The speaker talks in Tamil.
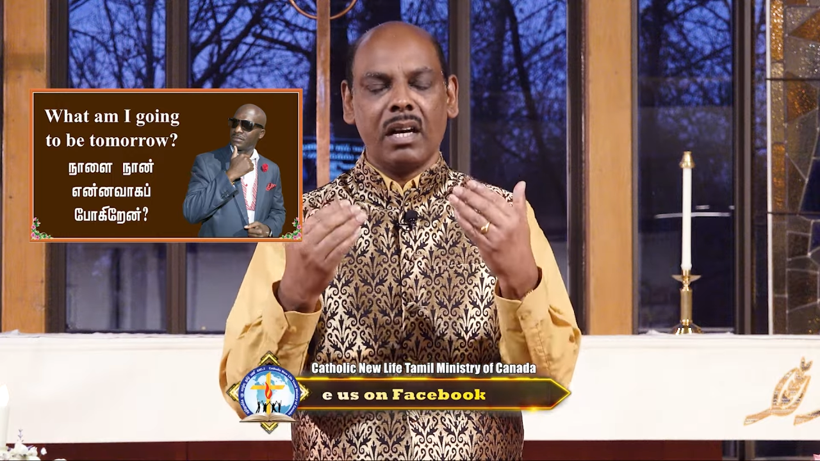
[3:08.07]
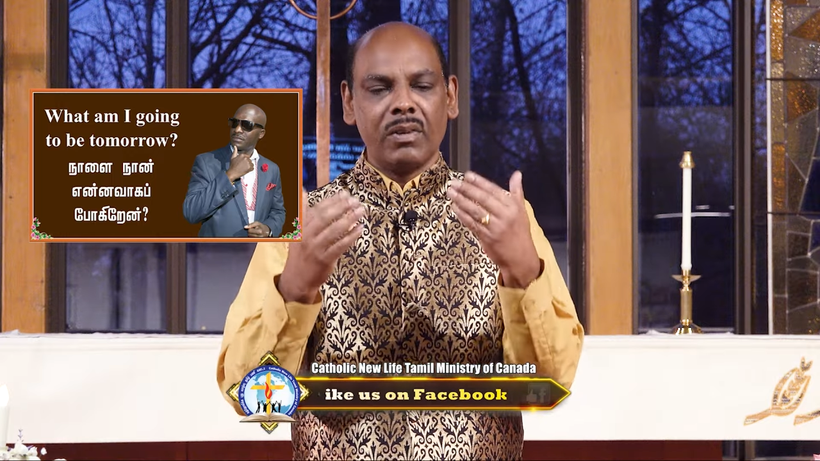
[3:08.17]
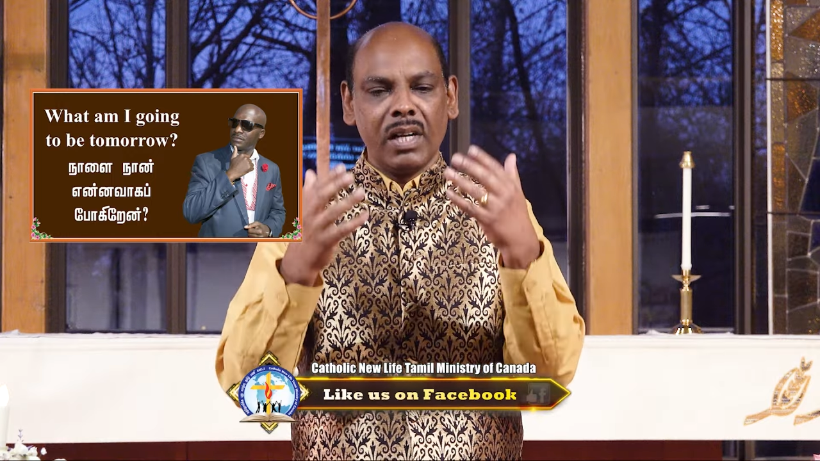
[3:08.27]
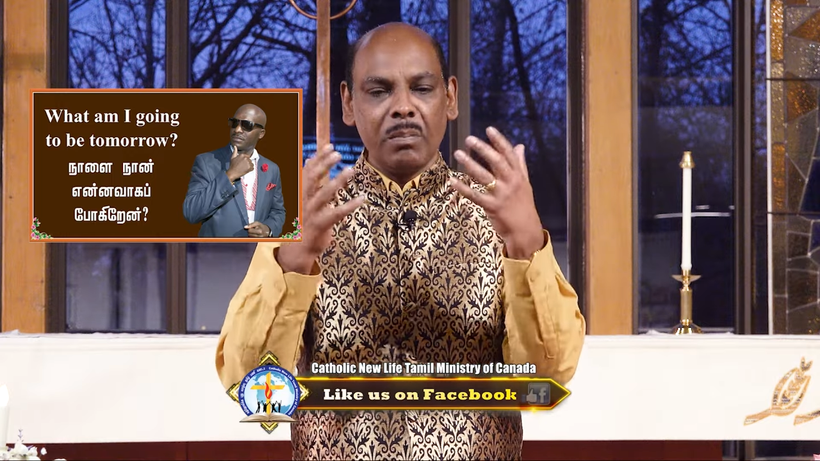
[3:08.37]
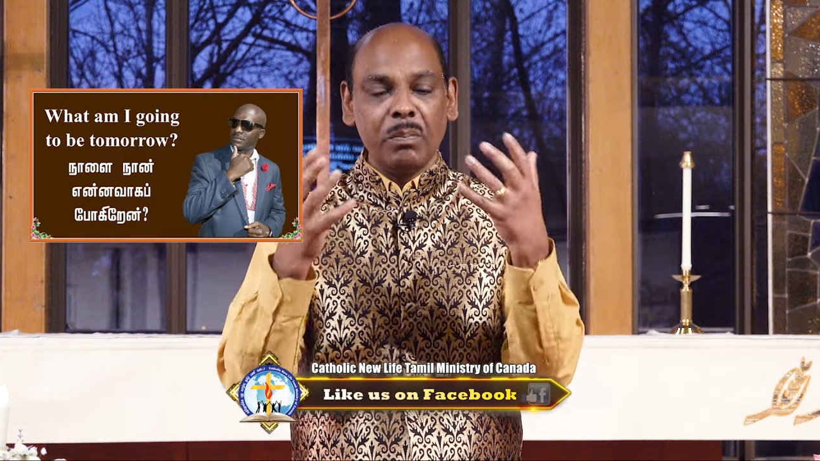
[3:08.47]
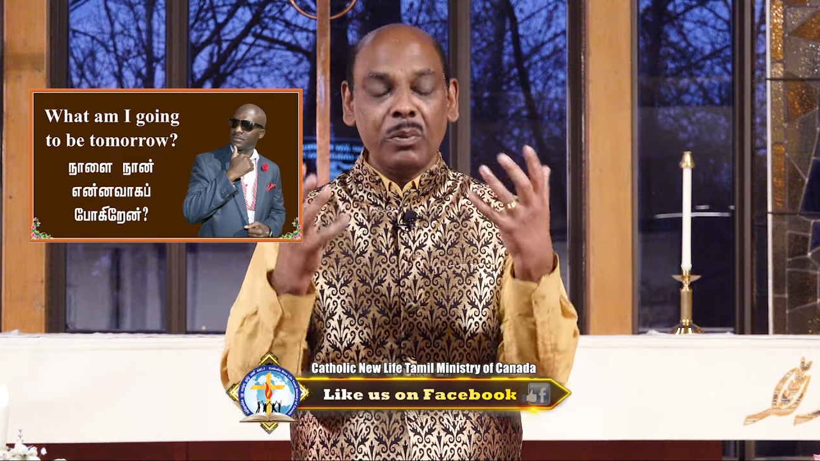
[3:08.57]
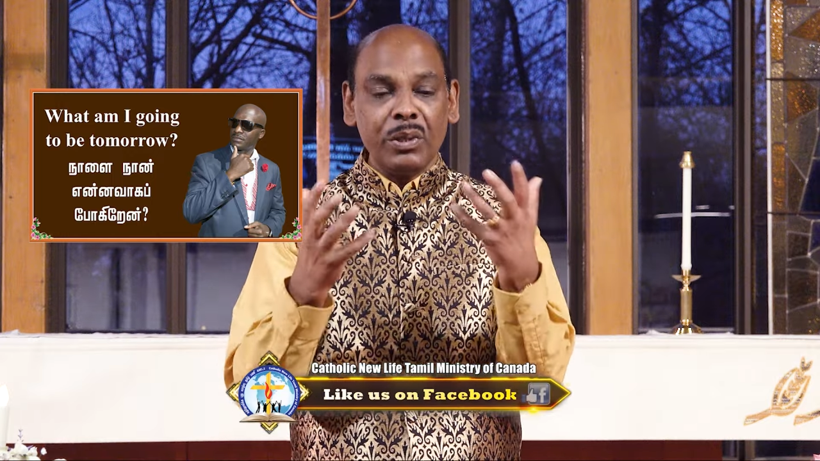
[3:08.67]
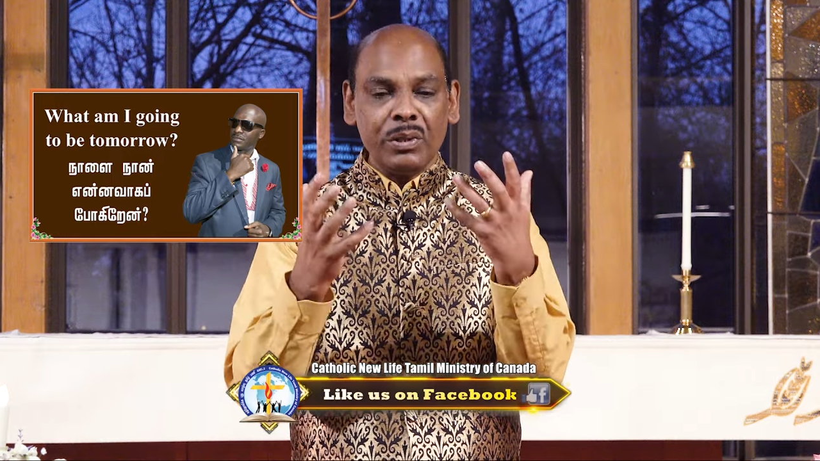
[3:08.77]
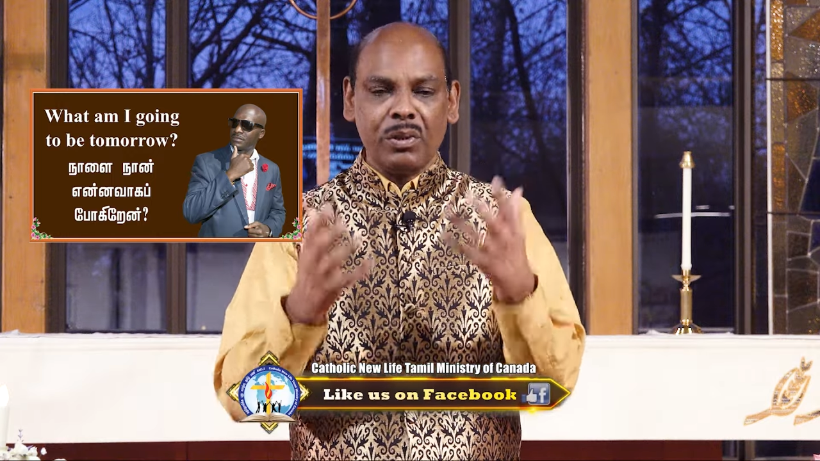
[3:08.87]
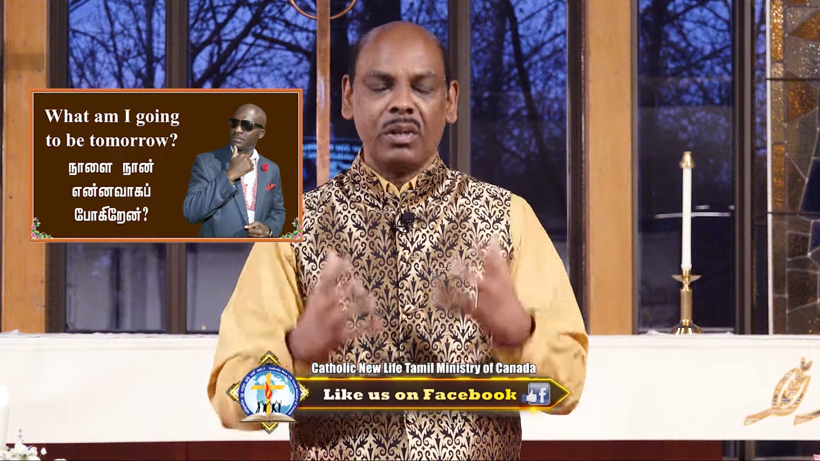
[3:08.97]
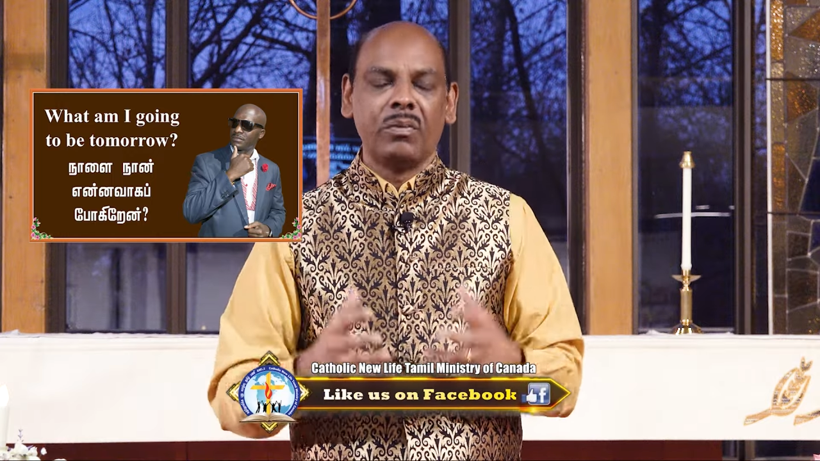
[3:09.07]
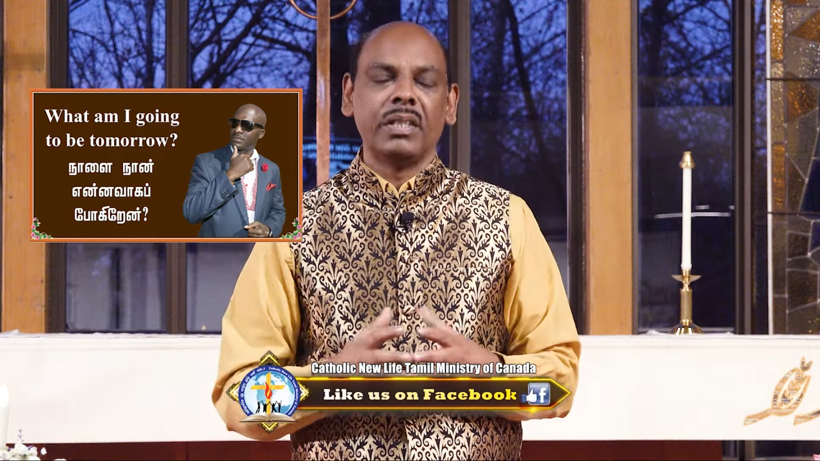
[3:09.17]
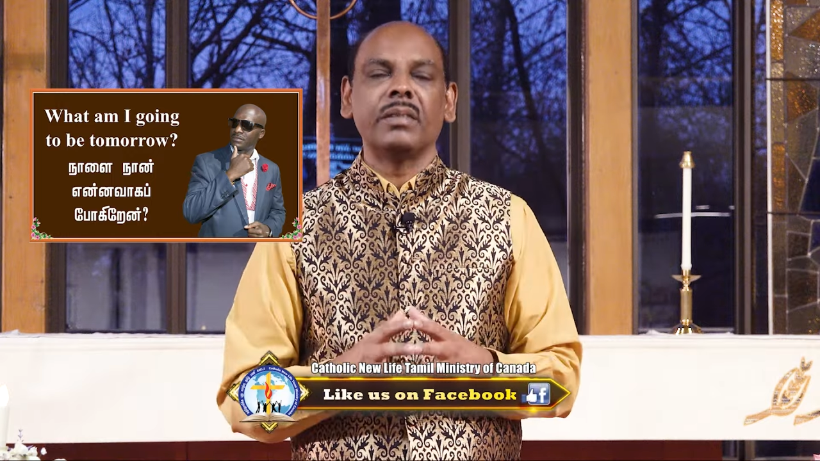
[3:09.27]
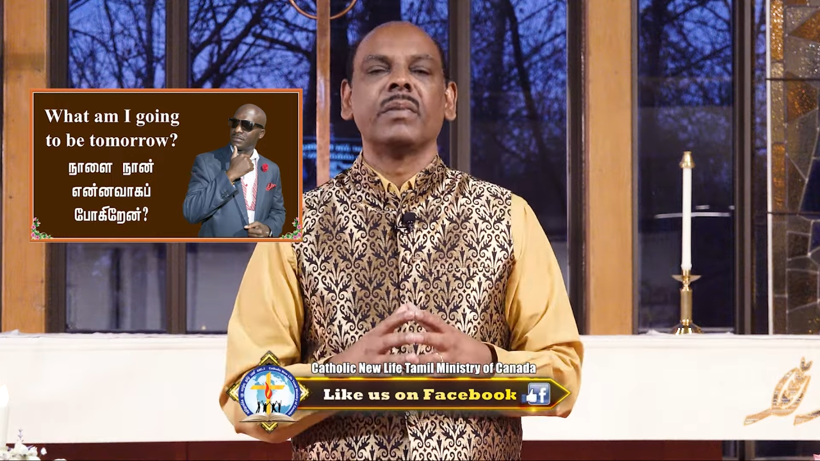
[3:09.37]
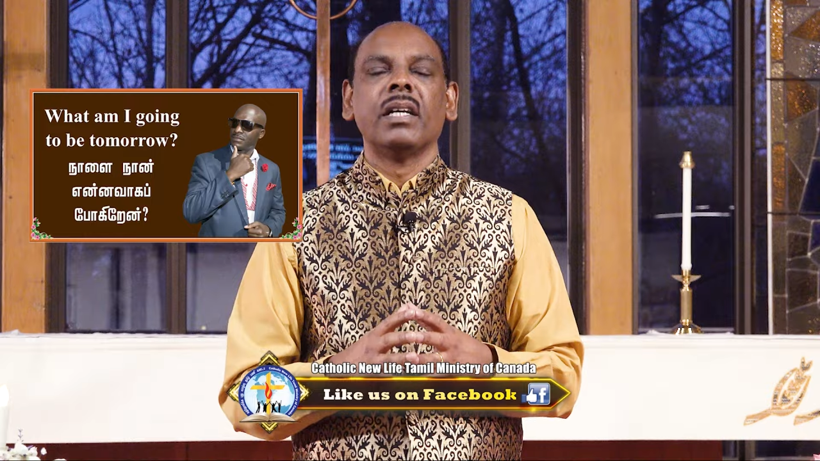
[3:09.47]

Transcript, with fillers: அவர்களை புரிந்து கொள்வது